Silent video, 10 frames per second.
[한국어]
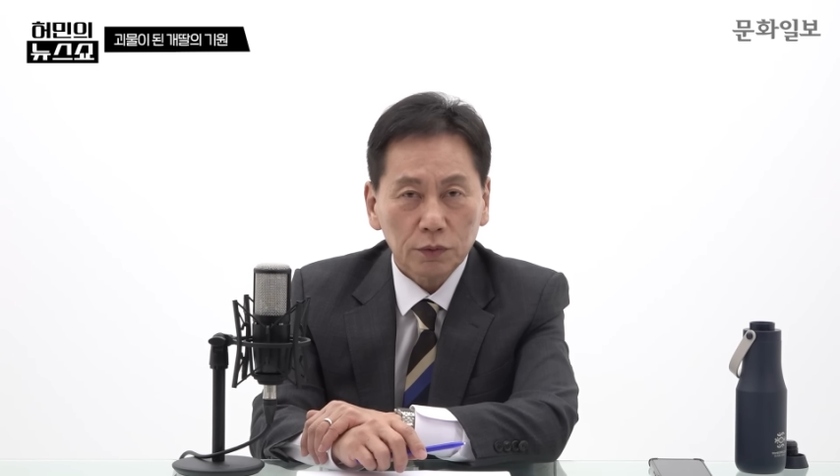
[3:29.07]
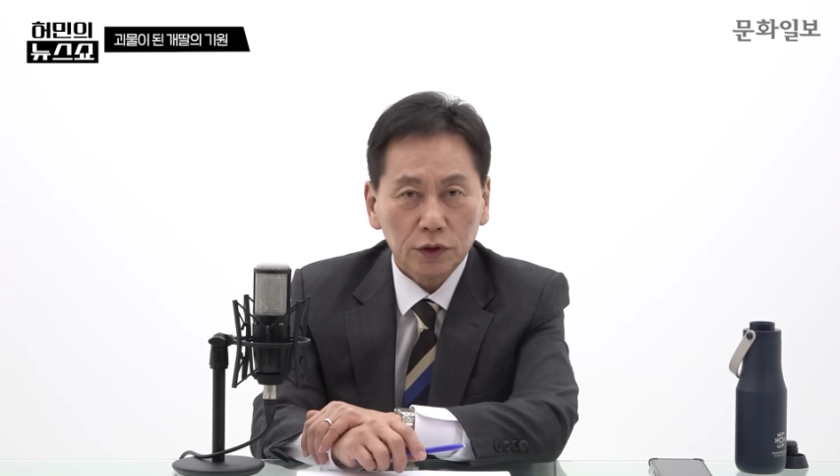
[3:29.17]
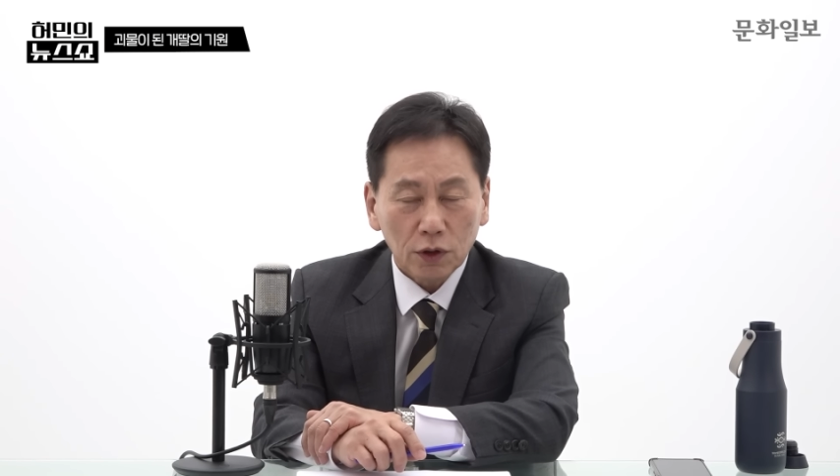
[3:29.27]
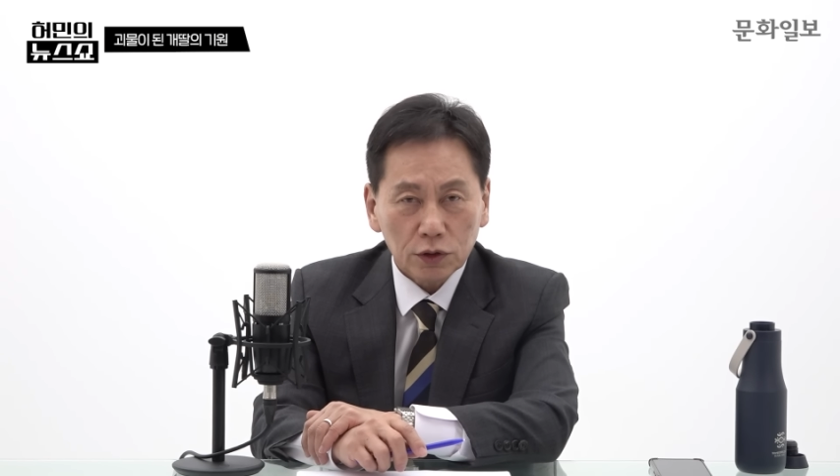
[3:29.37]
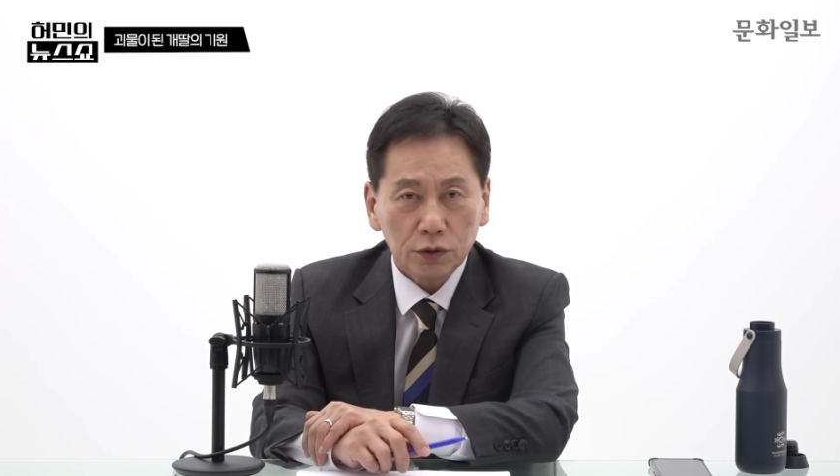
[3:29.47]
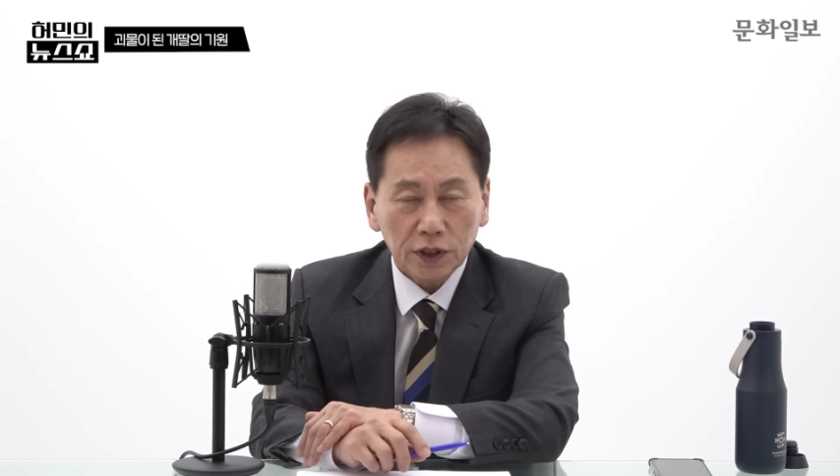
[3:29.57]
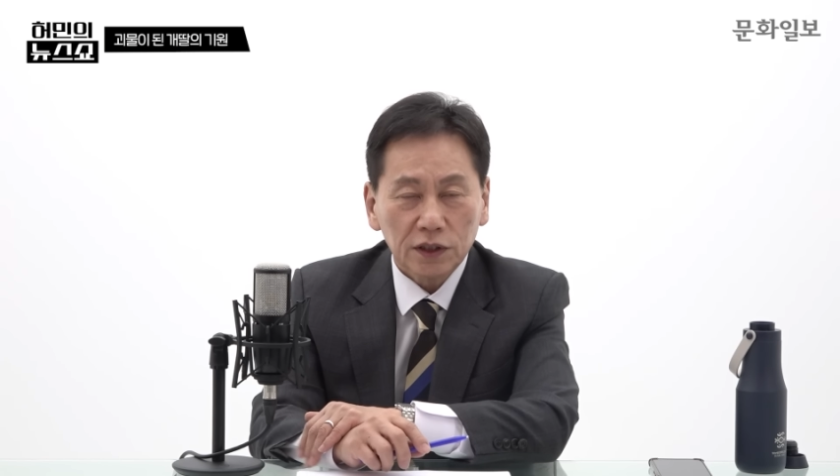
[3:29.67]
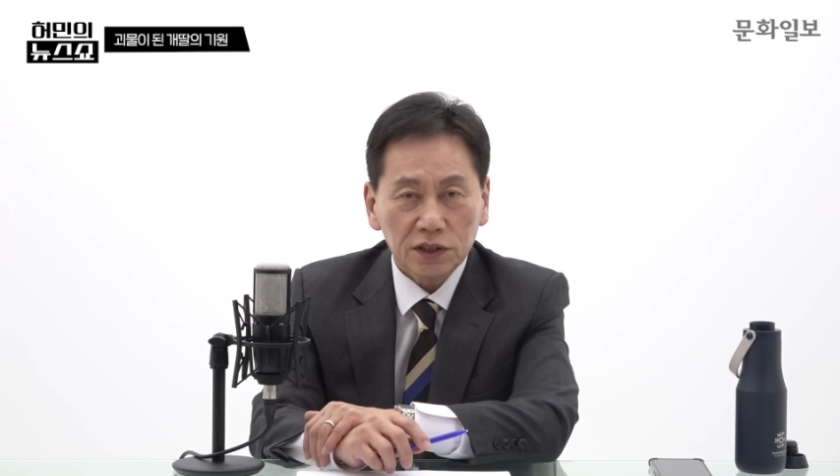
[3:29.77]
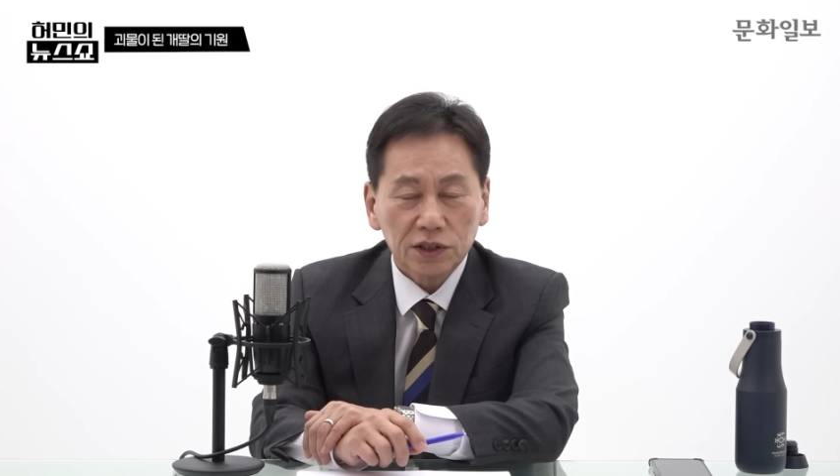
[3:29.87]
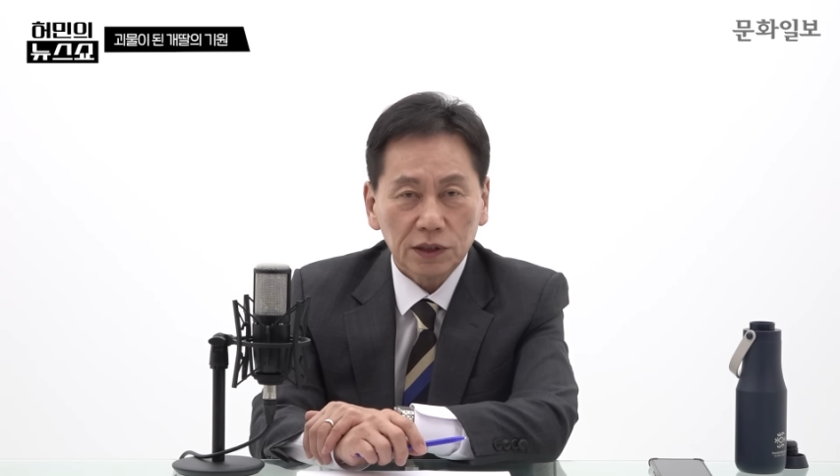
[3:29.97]
뭐 떨어지고
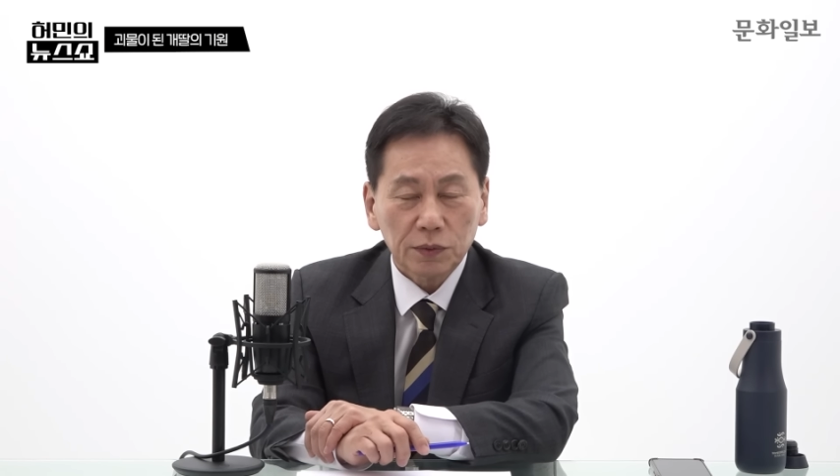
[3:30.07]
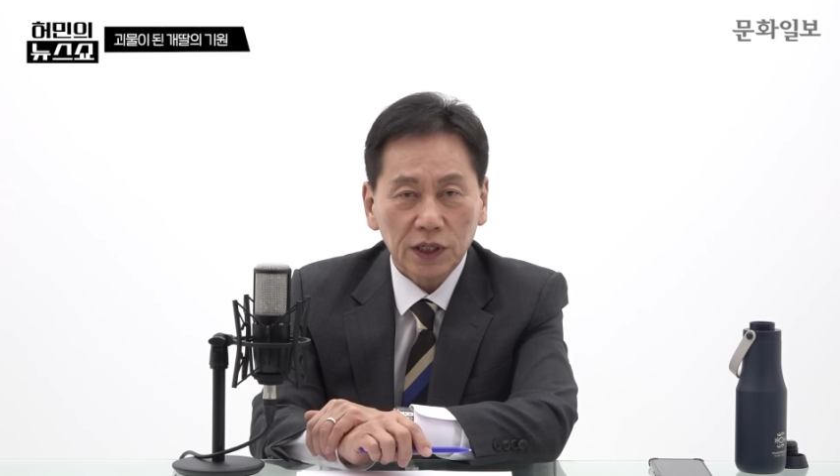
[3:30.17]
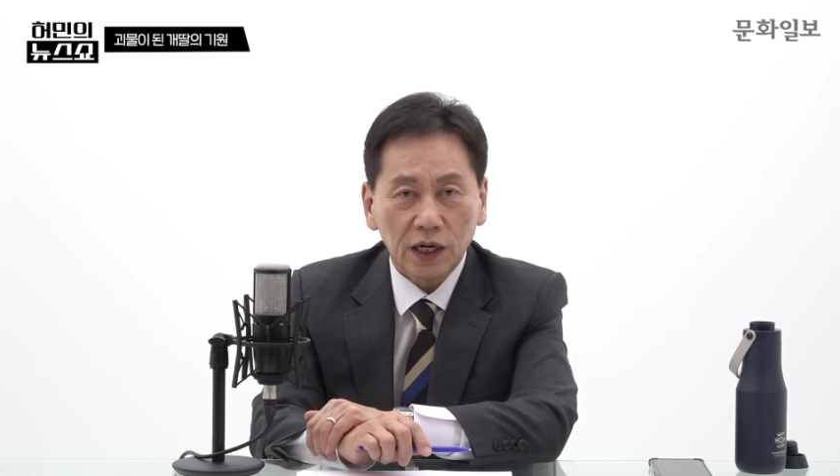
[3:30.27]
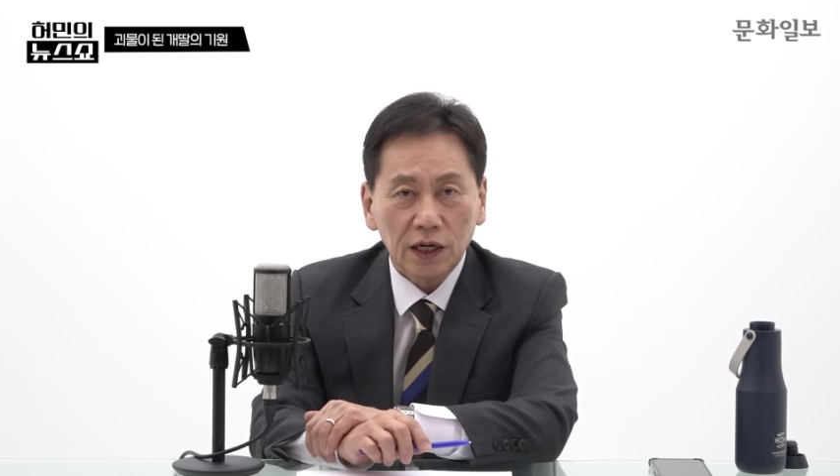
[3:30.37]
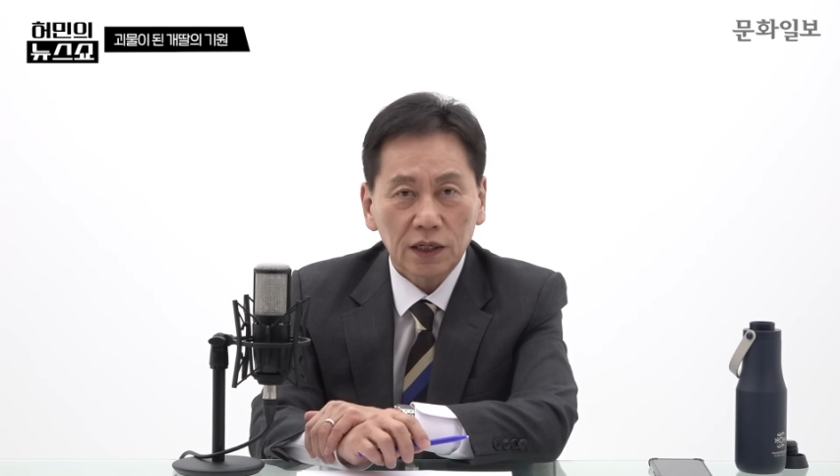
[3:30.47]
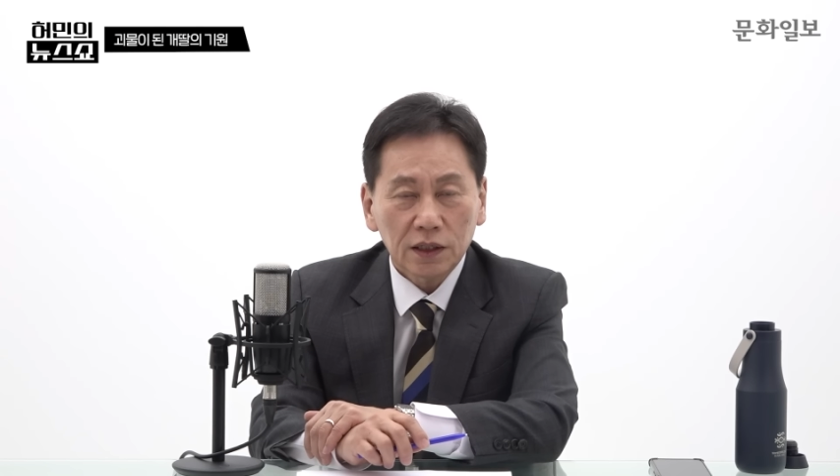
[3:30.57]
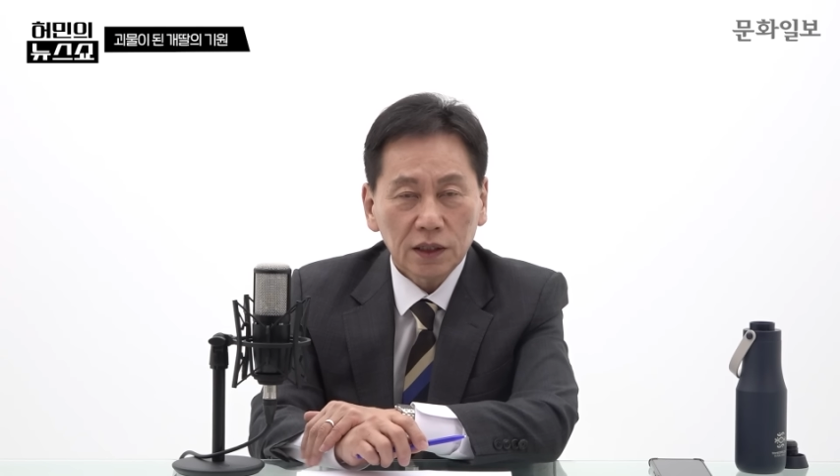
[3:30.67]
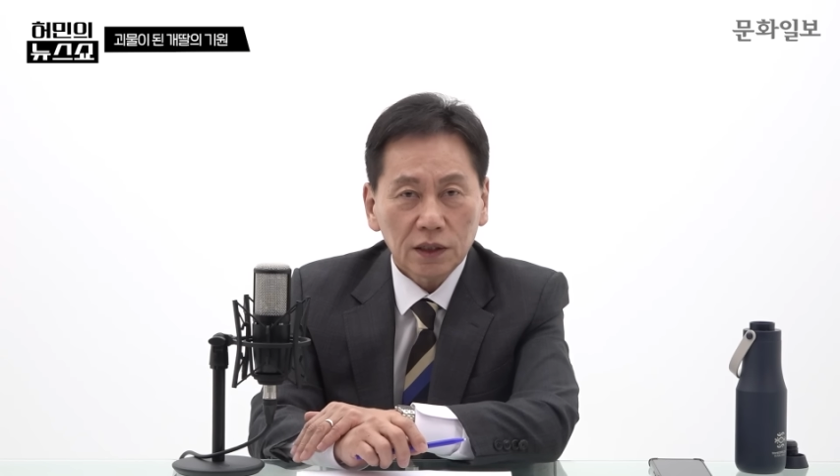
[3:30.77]
그랬던 시절입니다.